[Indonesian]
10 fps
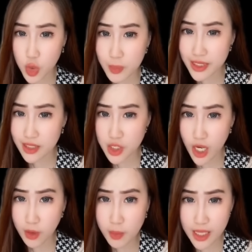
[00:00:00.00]
Mr. Shadow
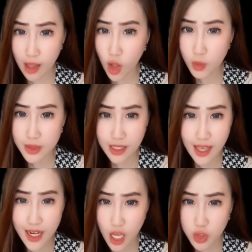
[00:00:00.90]
bilang kalau misalkan
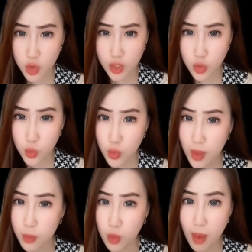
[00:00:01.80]
Arjun itu udah
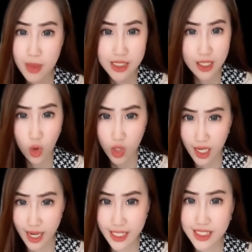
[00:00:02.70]
berubah menjadi orang
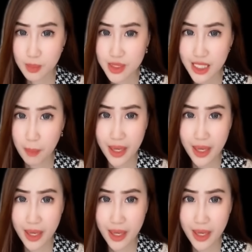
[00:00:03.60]
lain semenjak pegang